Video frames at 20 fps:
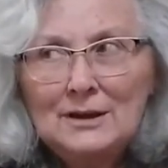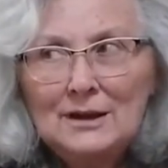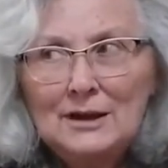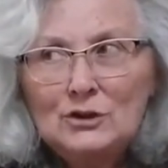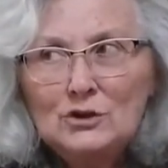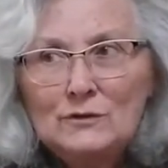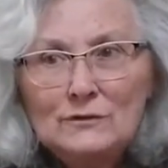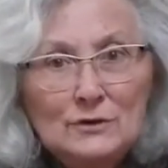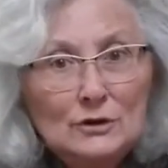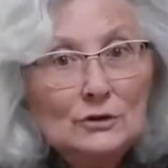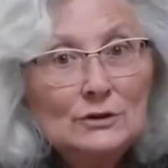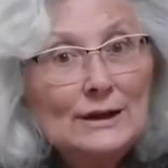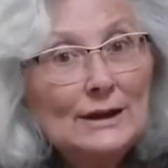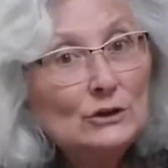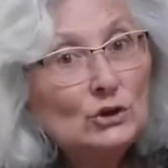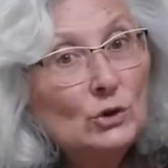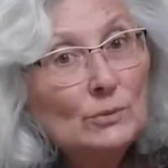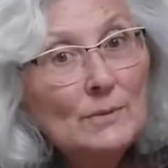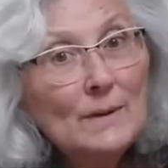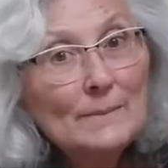Eh, non ve l'ho
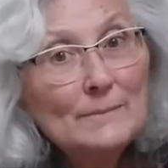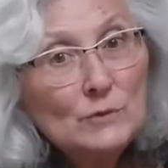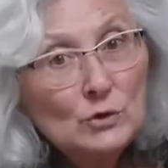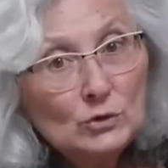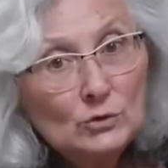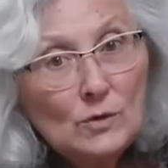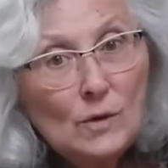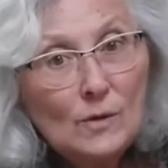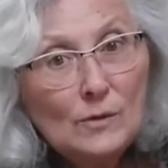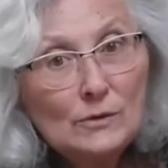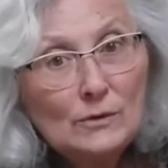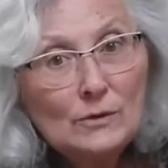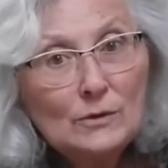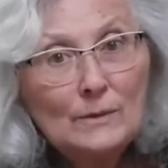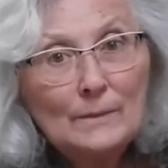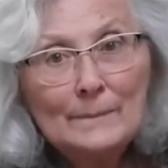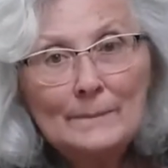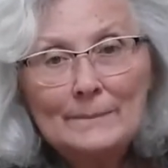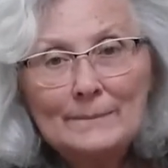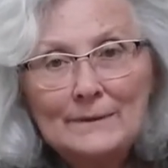detto, ma mio
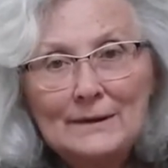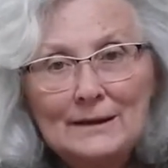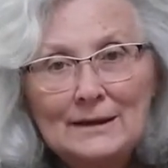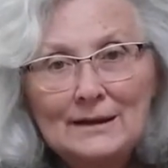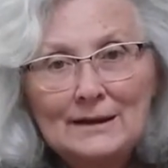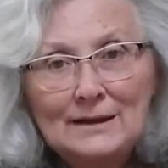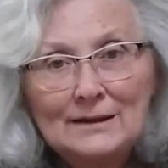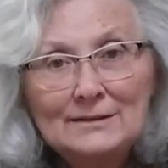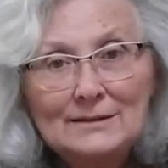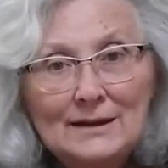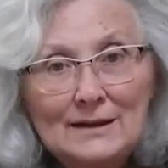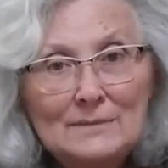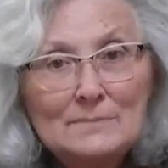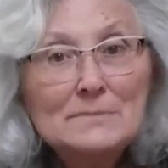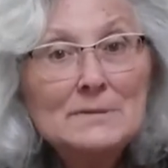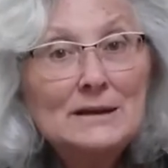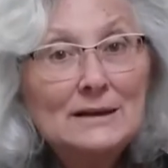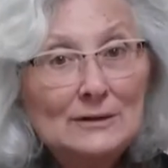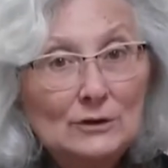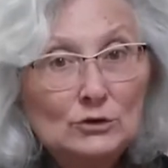nonno era del
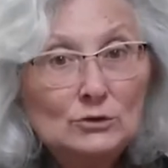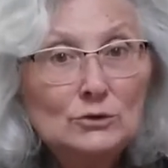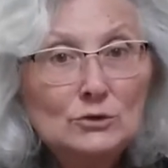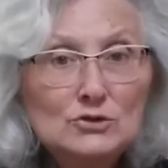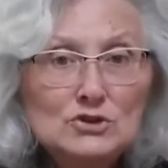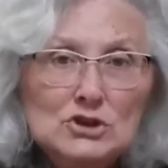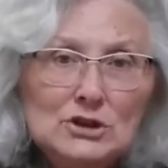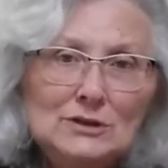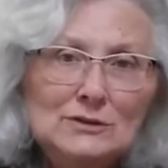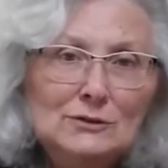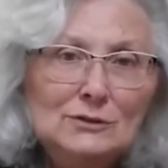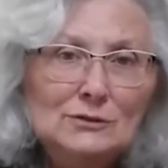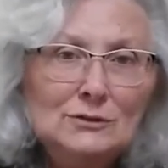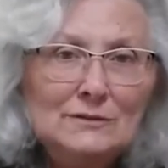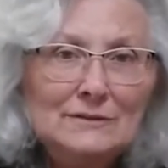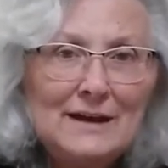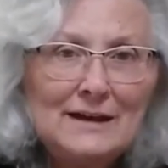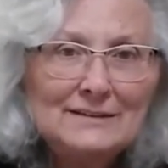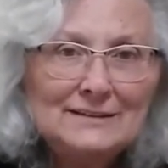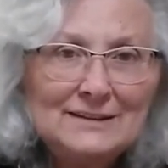
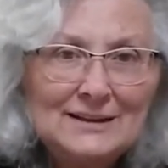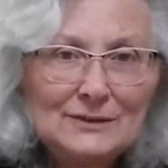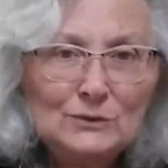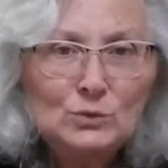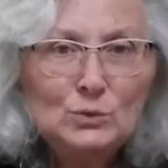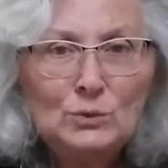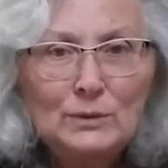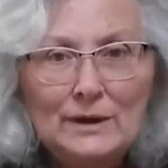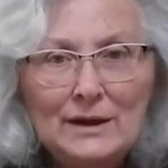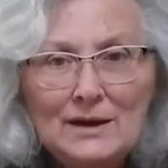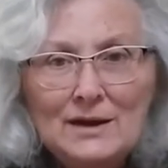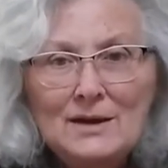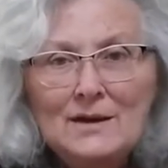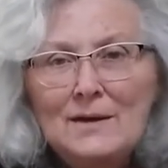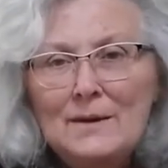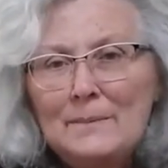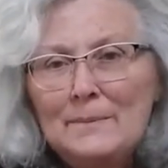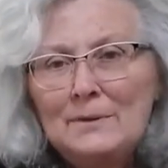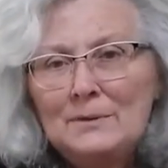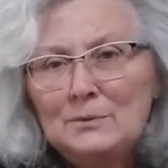1892,
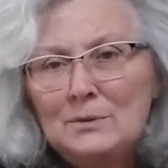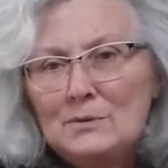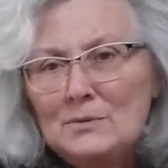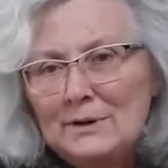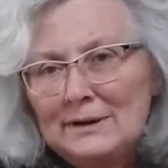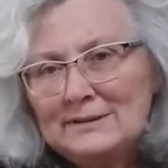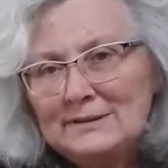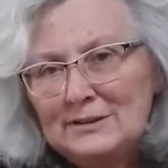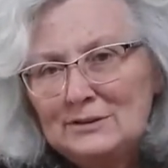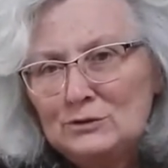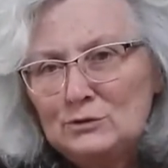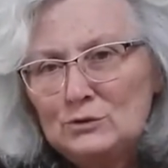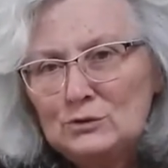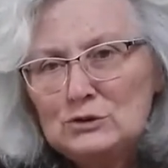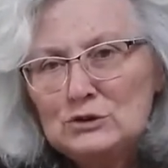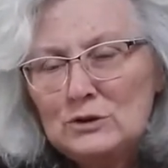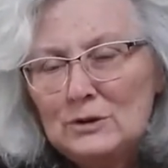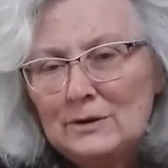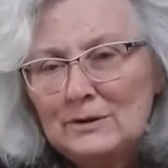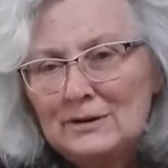per cui queste sono
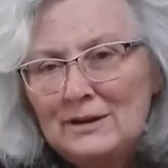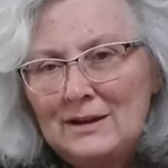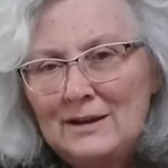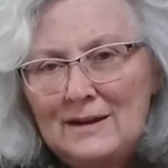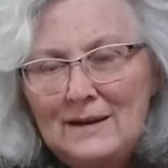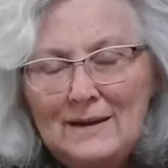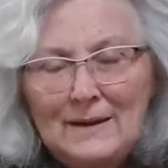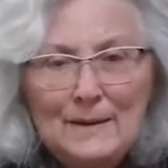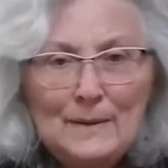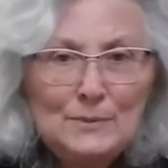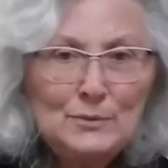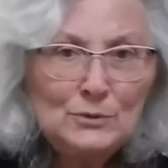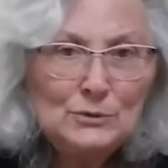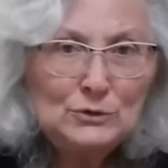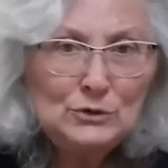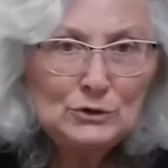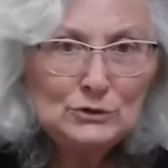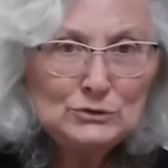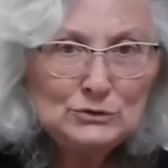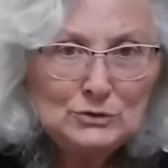storie
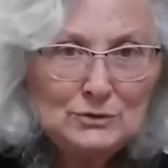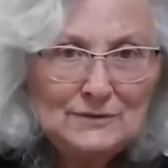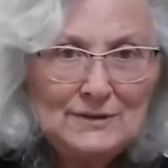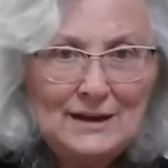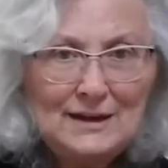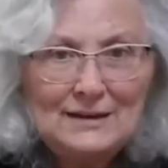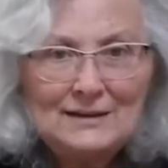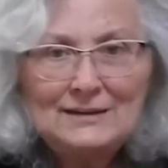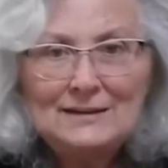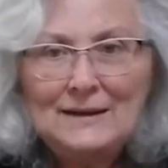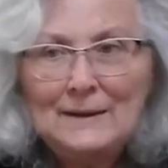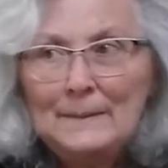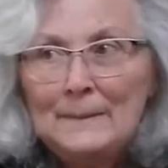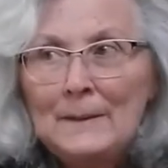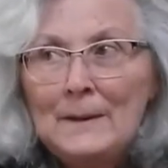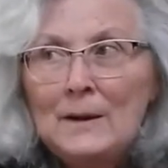piuttosto vecchie.